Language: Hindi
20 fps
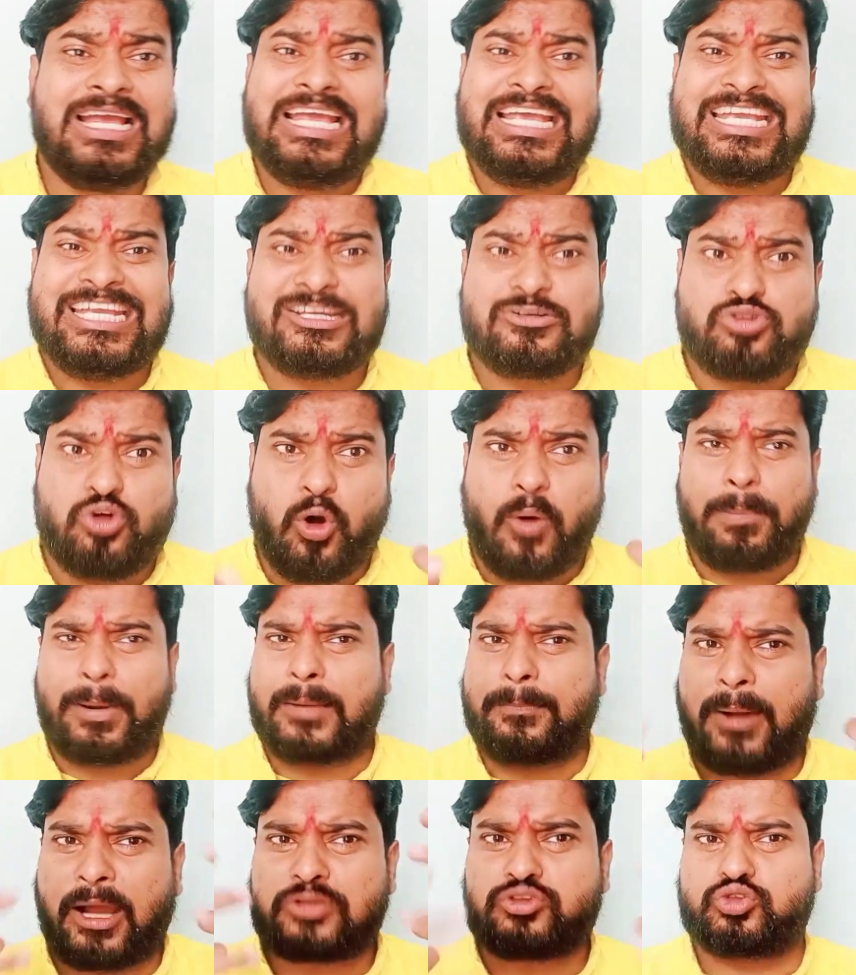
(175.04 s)
इन गोबर
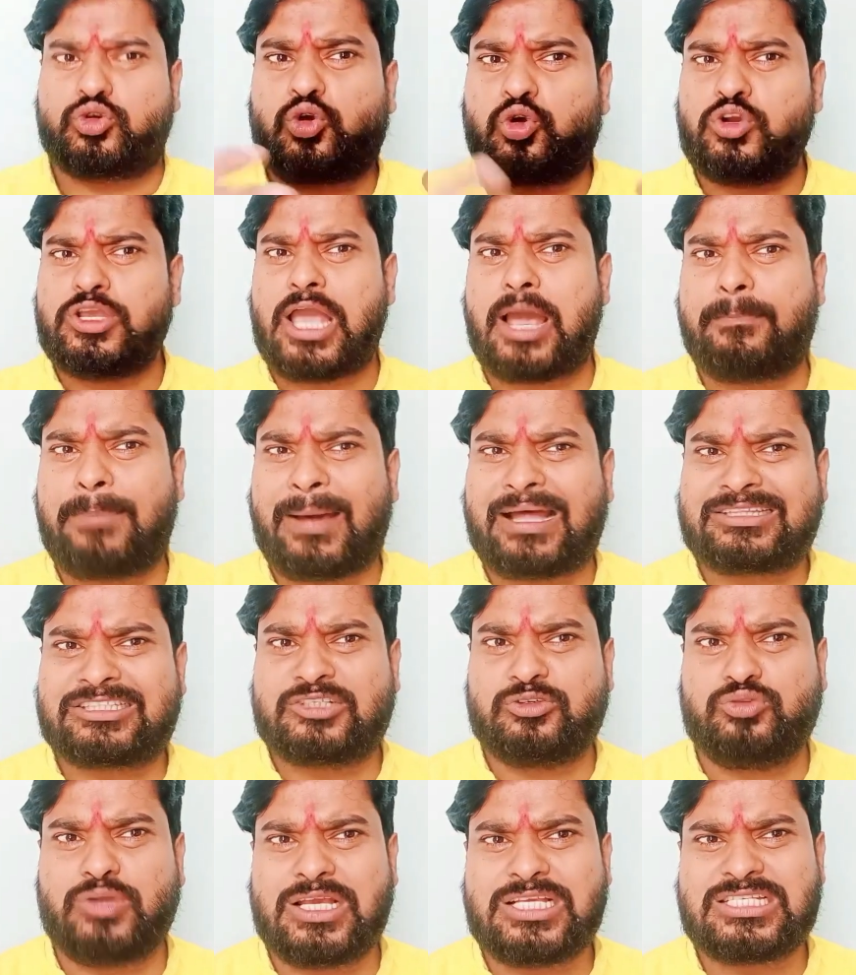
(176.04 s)
भक्तों को यह बात
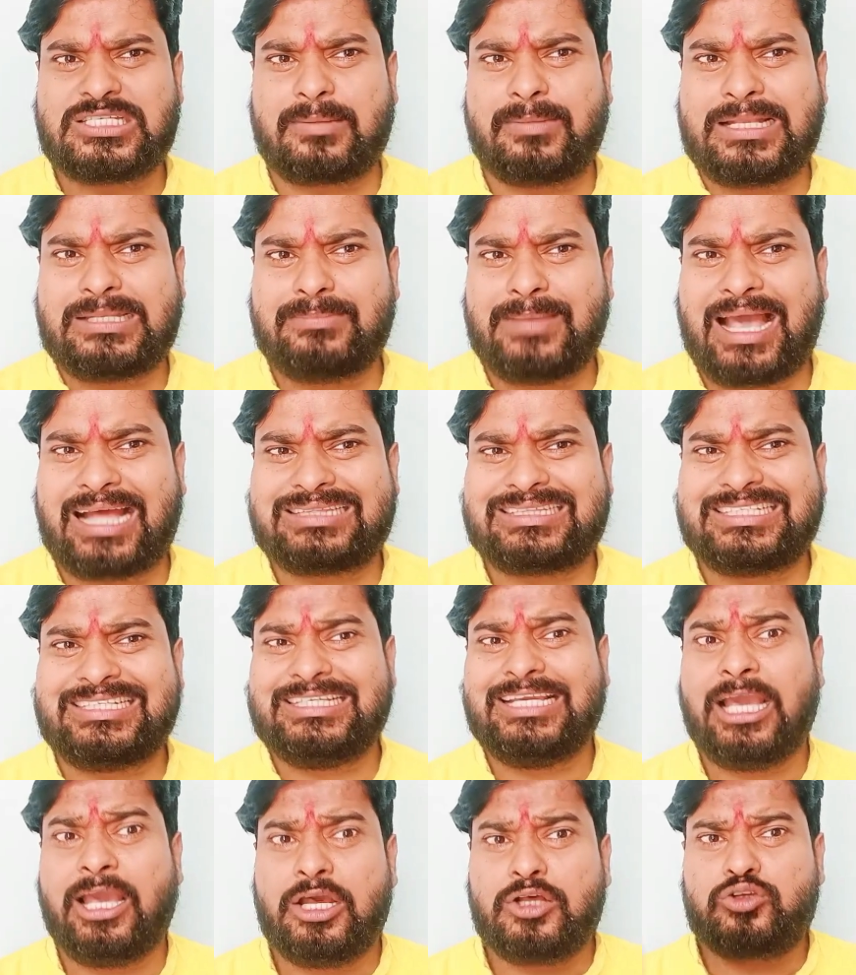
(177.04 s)
क्यों नहीं समझ में आती
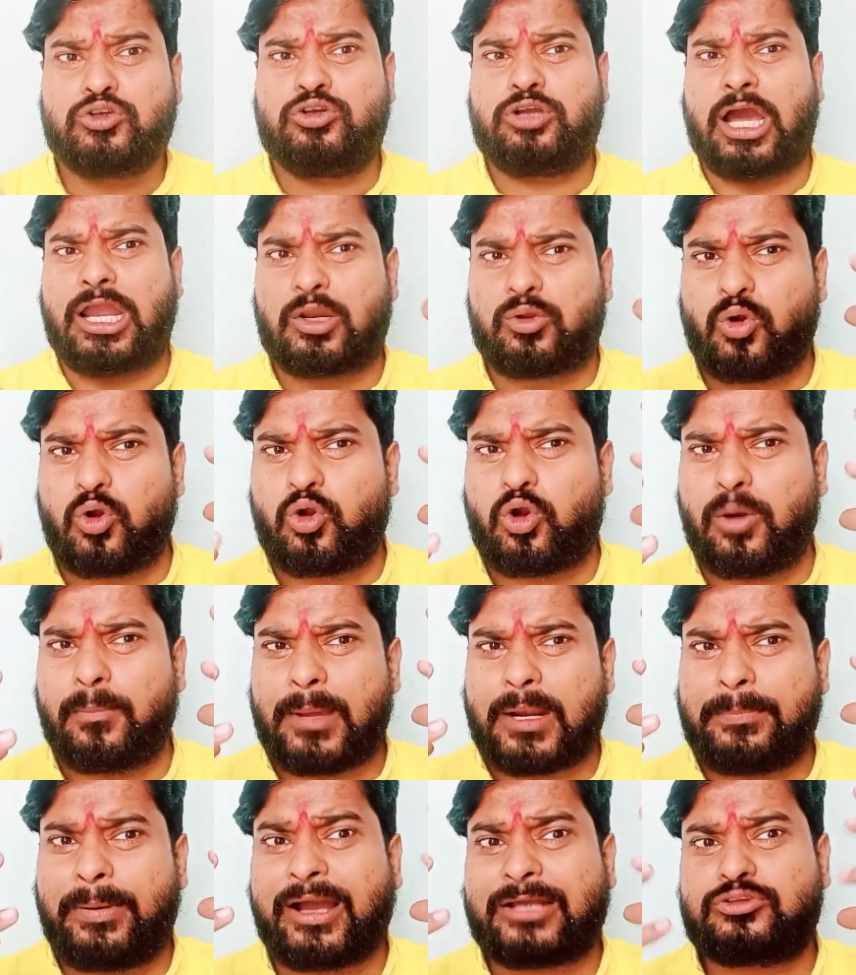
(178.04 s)
कल को गोबर
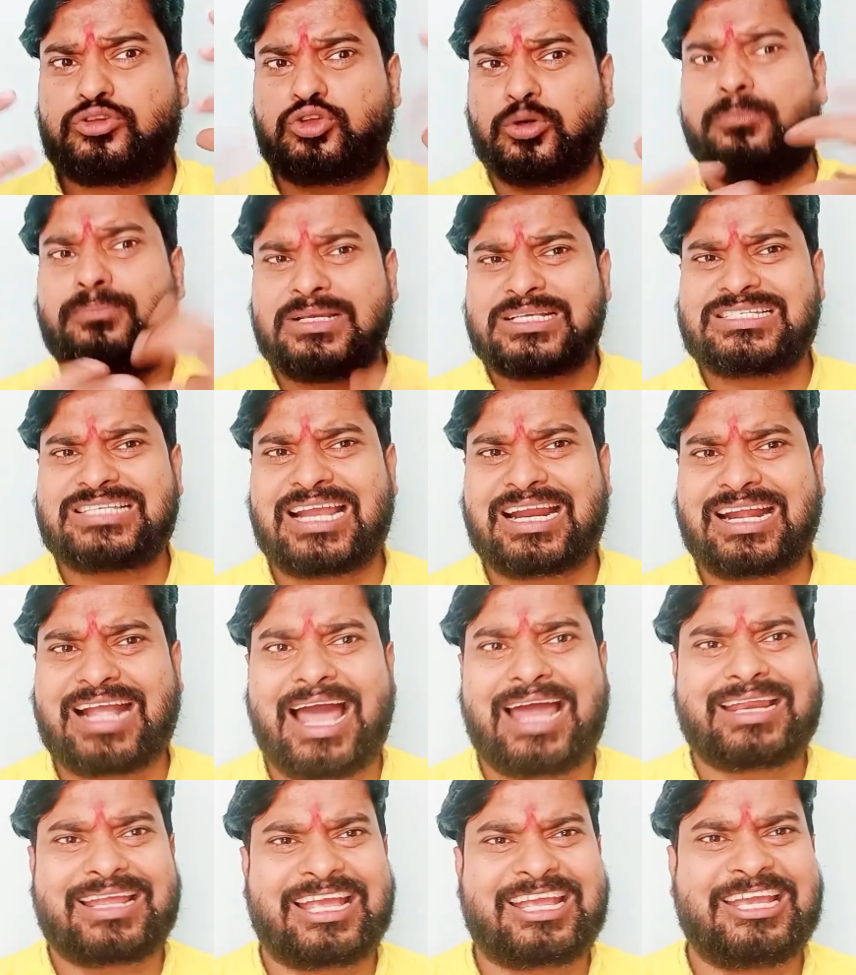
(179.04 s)
भक्त तुम भी
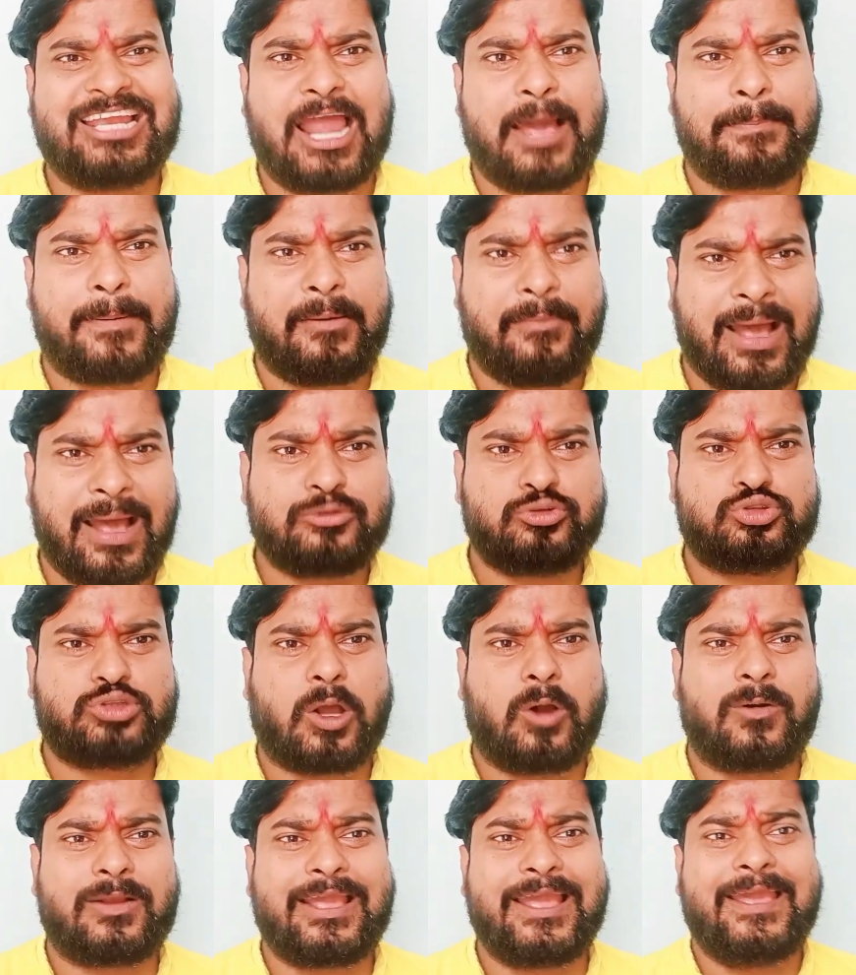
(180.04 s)
सरकार के खिलाफ आवाज
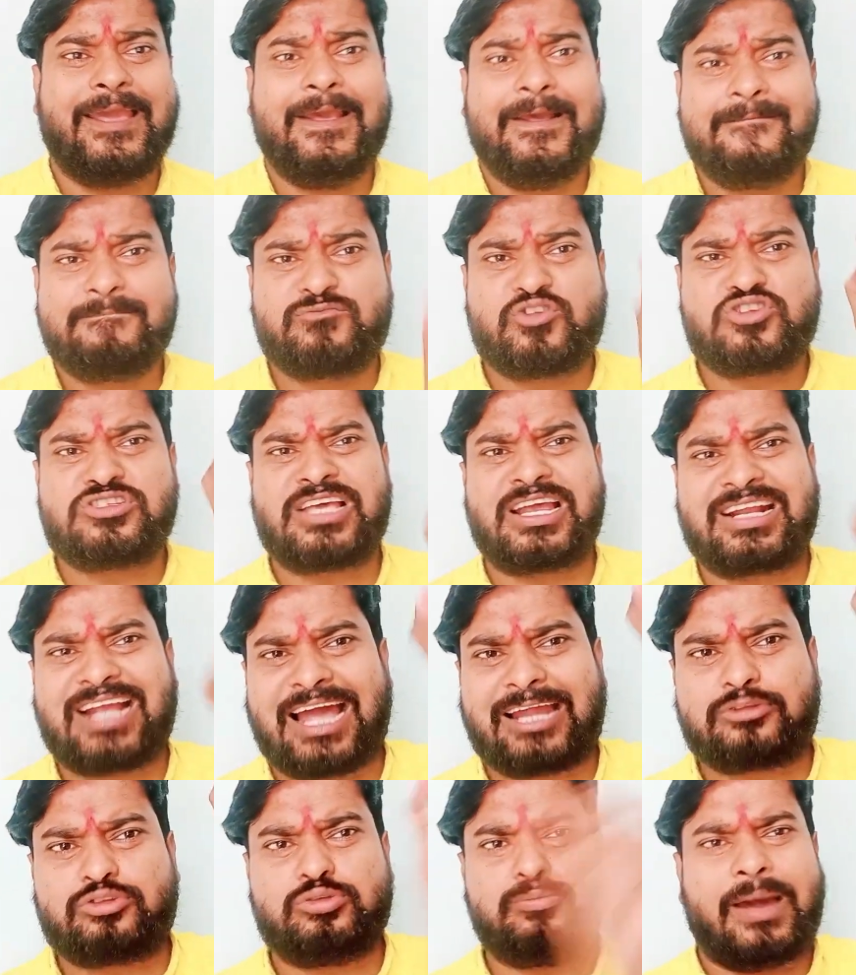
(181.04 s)
उठाओगे तो
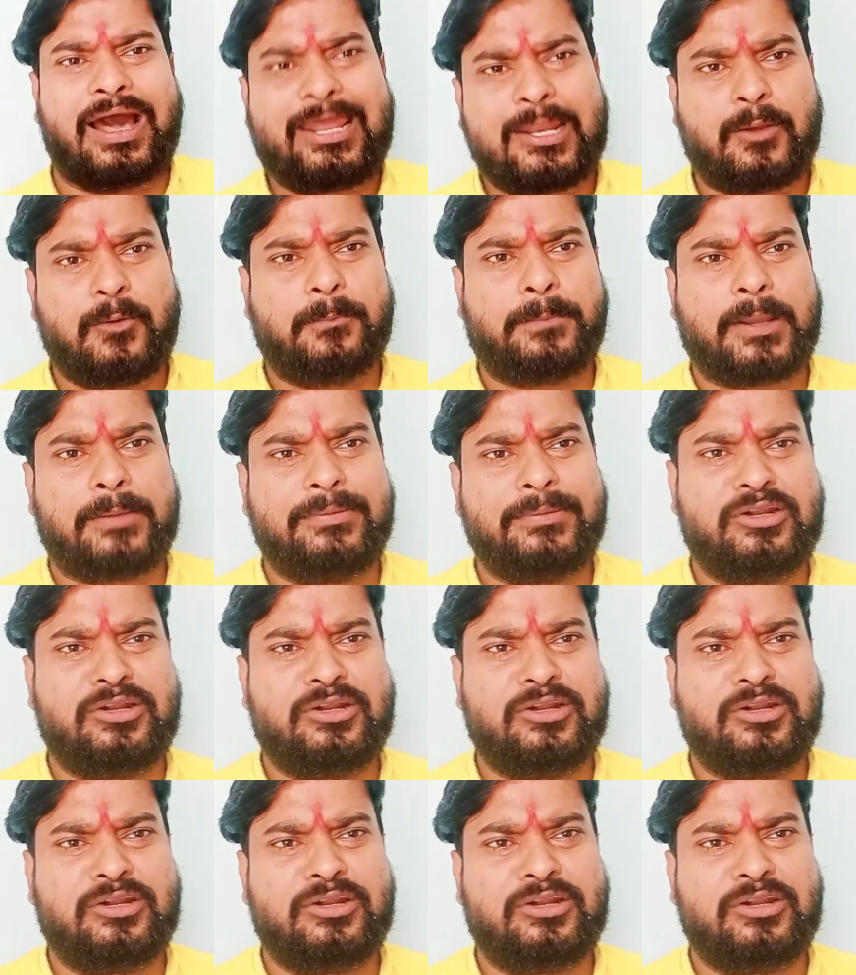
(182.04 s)
सरकार तुम्हारे ऊपर भी